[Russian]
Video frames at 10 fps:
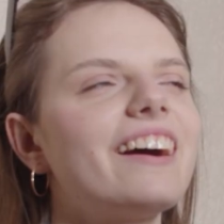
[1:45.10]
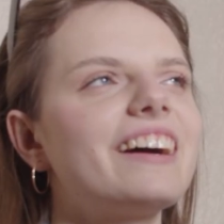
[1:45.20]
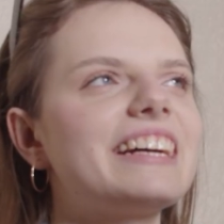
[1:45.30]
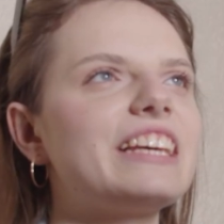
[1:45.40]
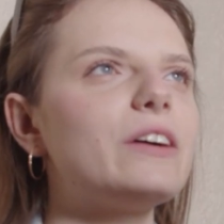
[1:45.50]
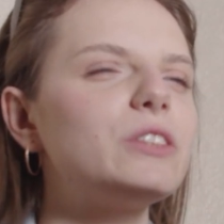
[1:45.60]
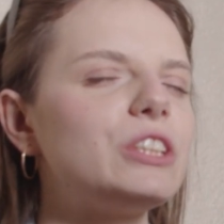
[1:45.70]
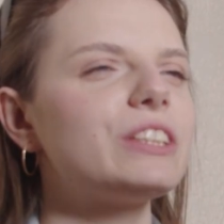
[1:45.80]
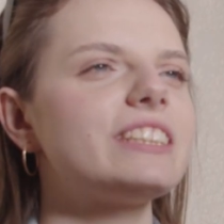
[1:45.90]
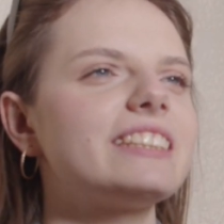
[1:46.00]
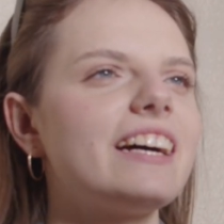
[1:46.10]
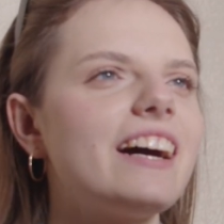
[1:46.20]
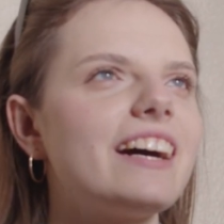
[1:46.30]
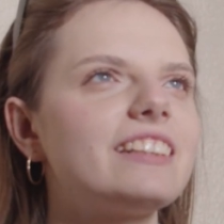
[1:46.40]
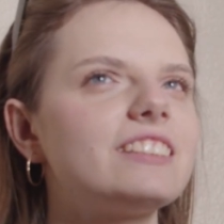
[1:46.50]
А, я училась
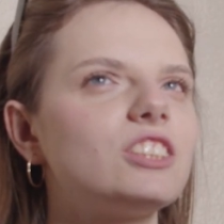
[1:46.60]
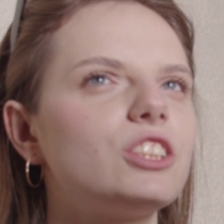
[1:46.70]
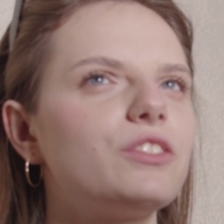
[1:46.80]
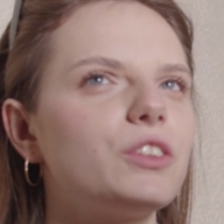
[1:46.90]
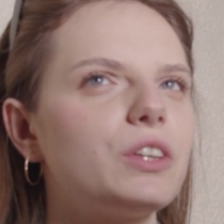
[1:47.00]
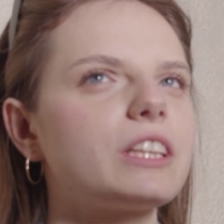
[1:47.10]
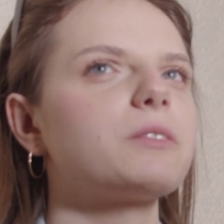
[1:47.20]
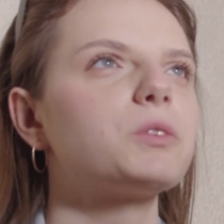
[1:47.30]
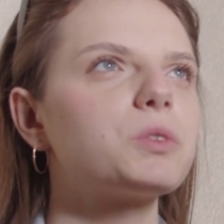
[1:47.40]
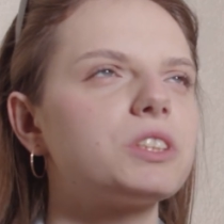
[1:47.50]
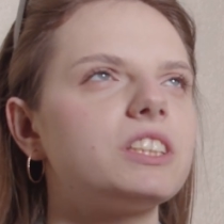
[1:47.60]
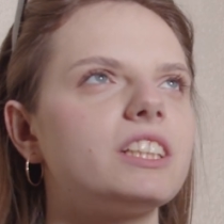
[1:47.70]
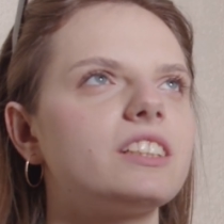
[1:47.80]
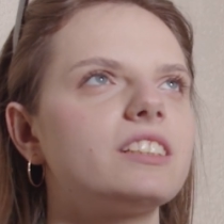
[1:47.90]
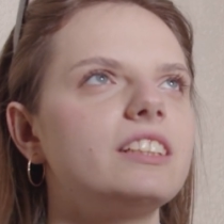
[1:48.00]
на четвертом
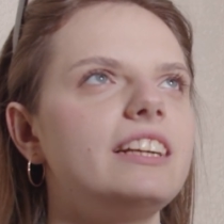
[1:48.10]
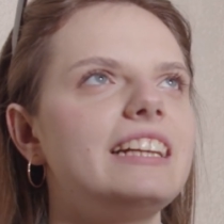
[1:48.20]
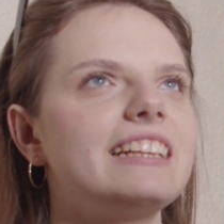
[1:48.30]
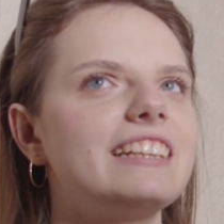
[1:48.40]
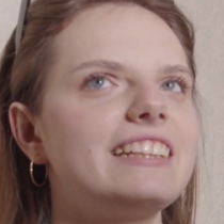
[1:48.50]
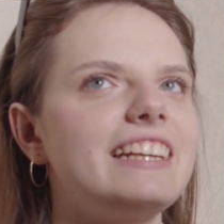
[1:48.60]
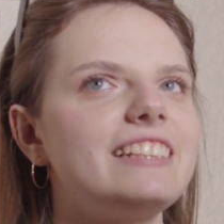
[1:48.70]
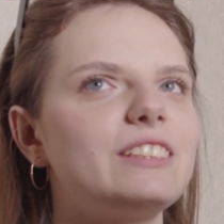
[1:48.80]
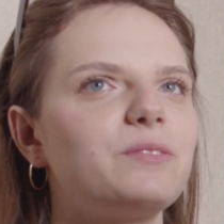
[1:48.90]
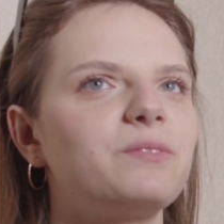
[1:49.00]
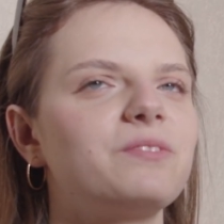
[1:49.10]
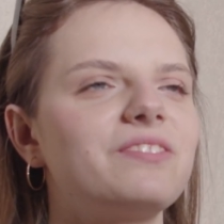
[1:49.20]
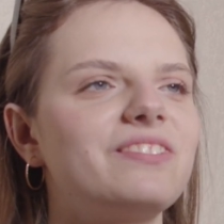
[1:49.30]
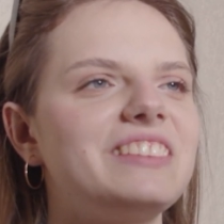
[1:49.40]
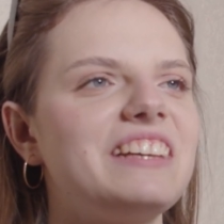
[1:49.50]
курсе или на третьем
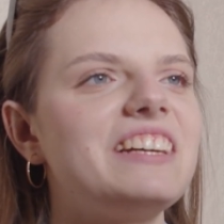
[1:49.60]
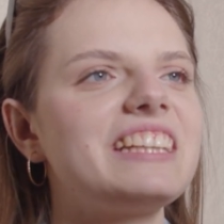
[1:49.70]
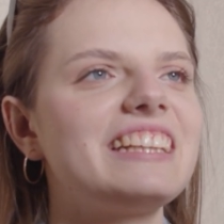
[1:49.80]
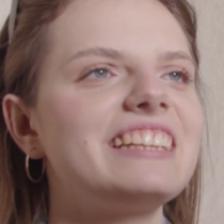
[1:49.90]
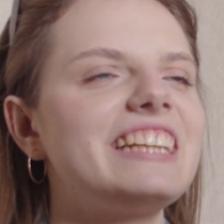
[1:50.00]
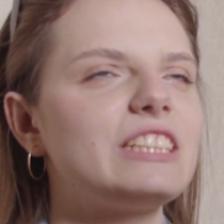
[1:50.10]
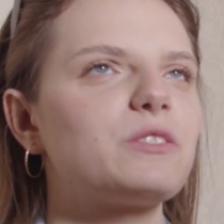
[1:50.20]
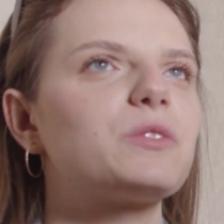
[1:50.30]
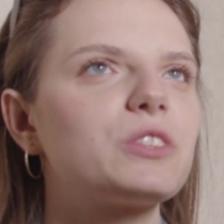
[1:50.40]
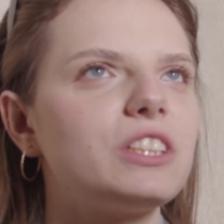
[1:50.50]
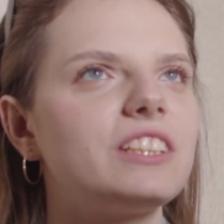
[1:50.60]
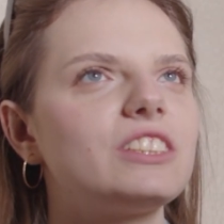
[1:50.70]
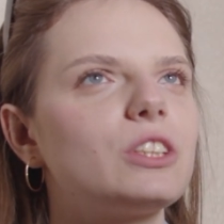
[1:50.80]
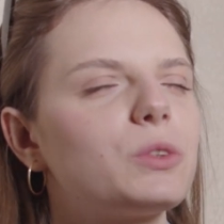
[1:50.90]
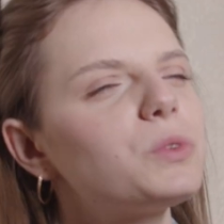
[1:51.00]
наверное, на третьем курсе
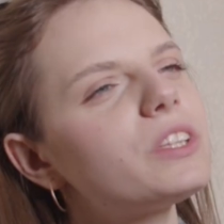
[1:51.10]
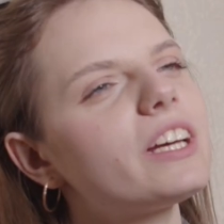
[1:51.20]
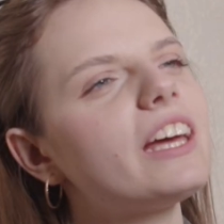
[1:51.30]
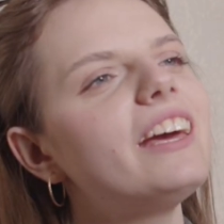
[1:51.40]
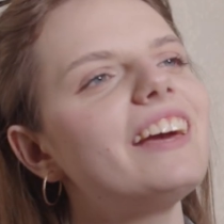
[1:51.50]
института.